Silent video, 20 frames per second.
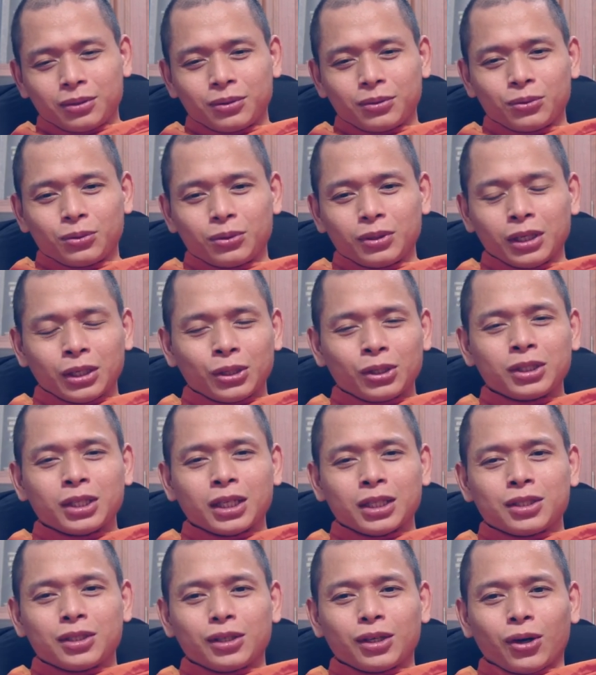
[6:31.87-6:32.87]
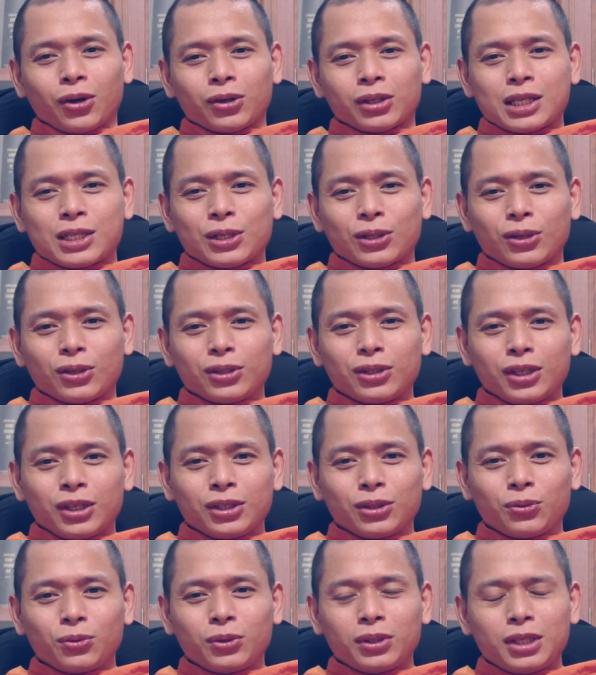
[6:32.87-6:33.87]
đừng có nhìn sư ngồi đây sư nói chuyện
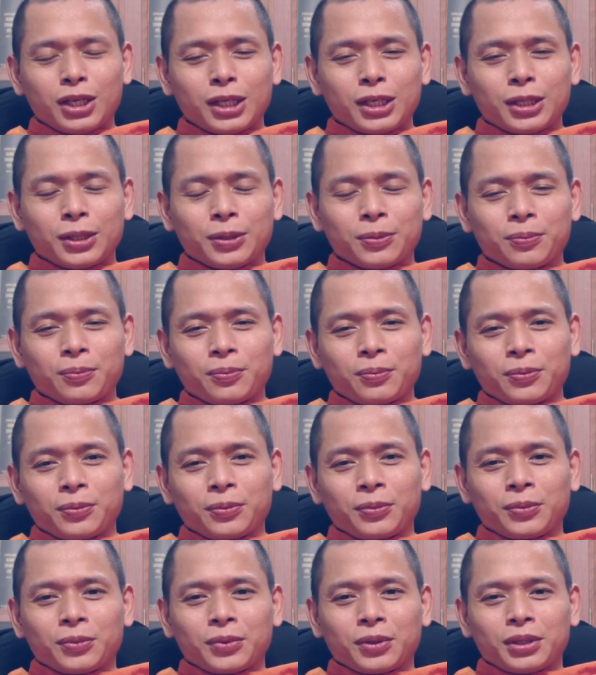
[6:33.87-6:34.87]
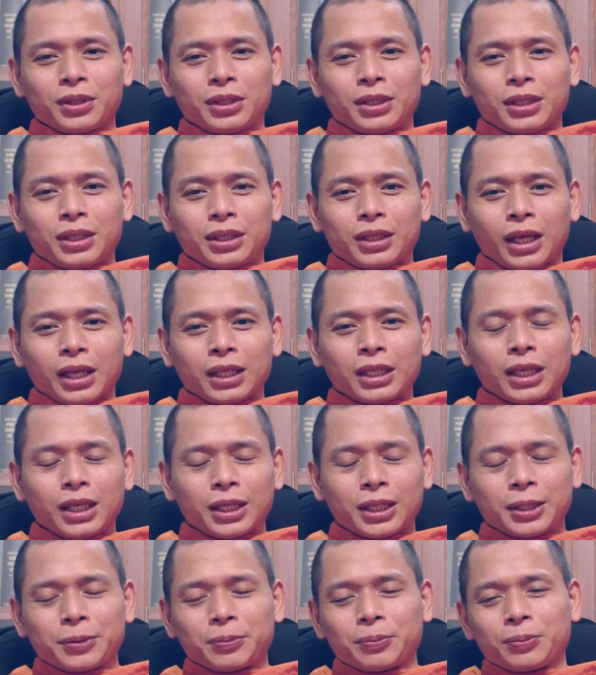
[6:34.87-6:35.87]
với quý vị tại vì
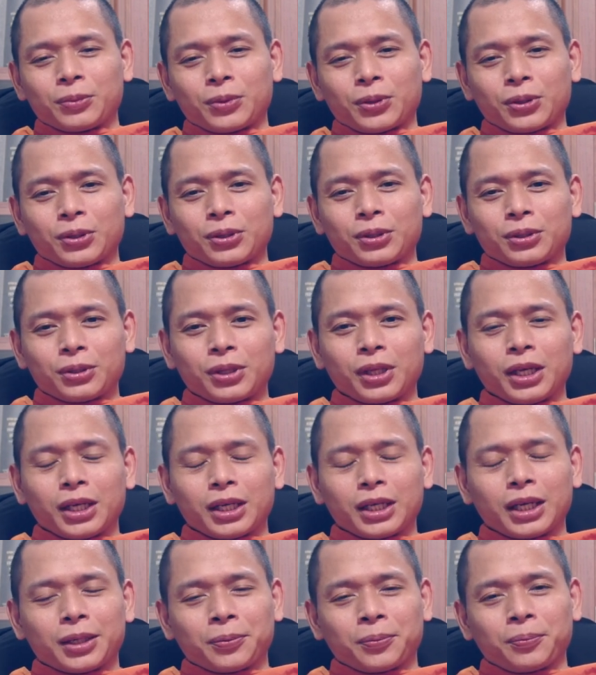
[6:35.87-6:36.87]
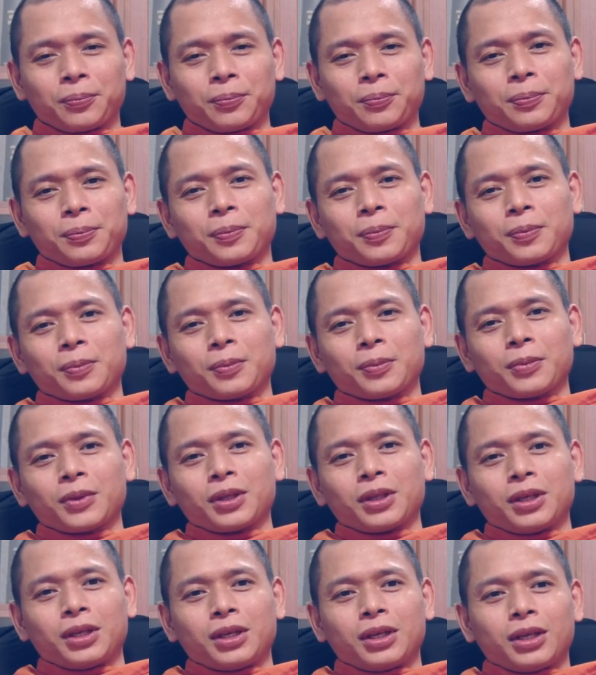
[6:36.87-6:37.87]
á nó nó thiệt nghe
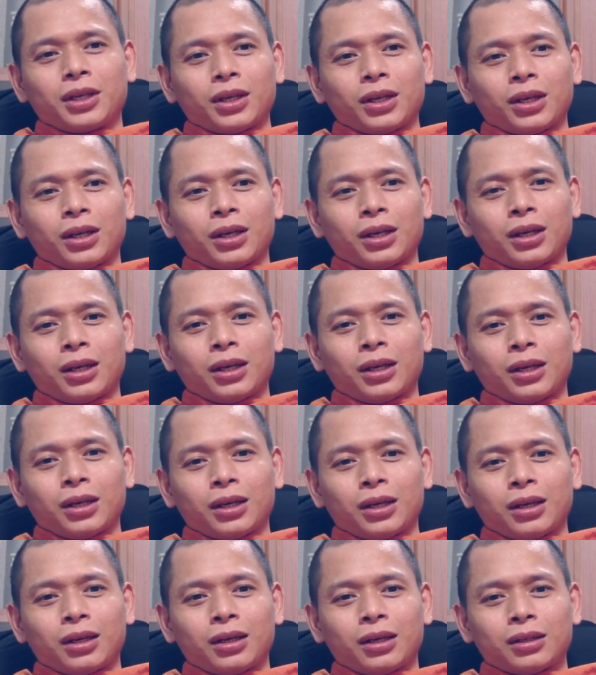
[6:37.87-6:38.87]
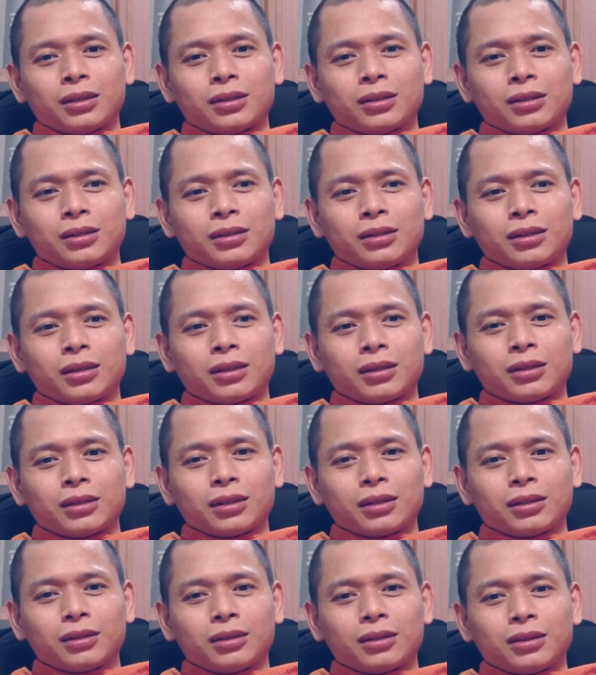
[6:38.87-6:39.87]
à,
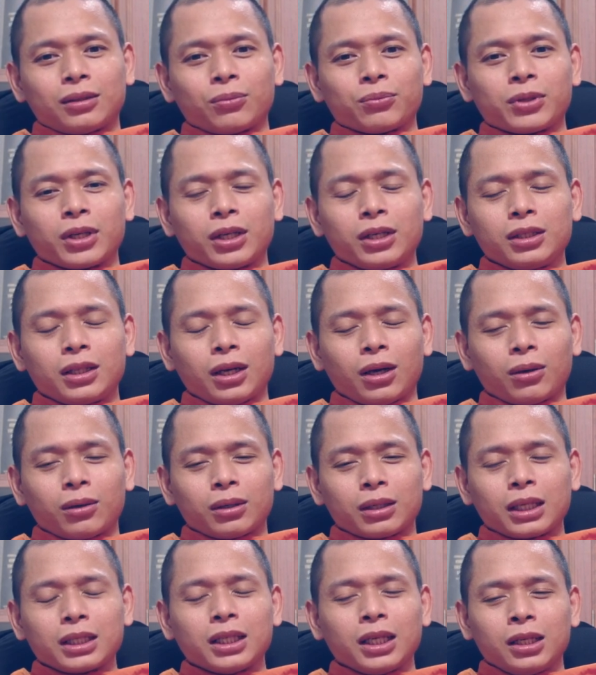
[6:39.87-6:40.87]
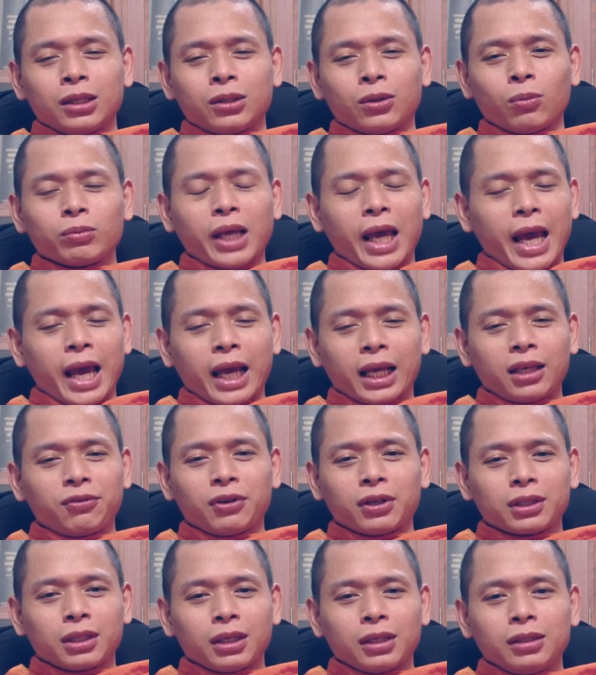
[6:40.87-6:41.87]
ông sư thì hồi cái gì cũng than với
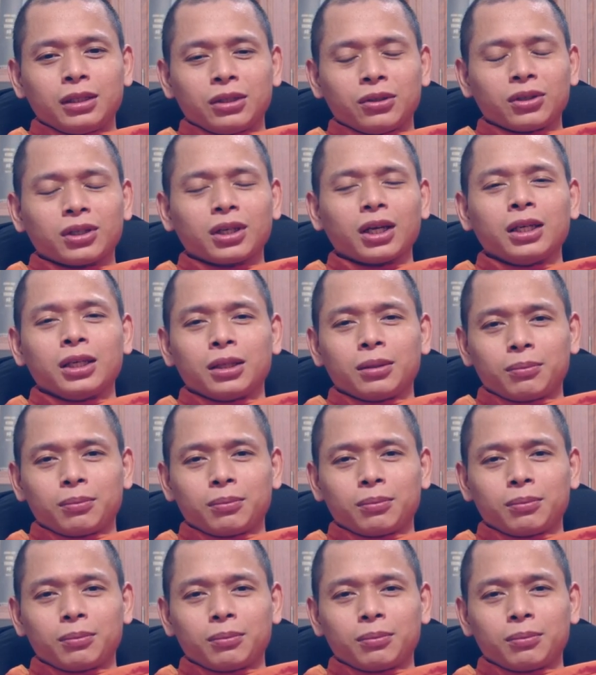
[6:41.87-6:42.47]
phật tử thì nó kỳ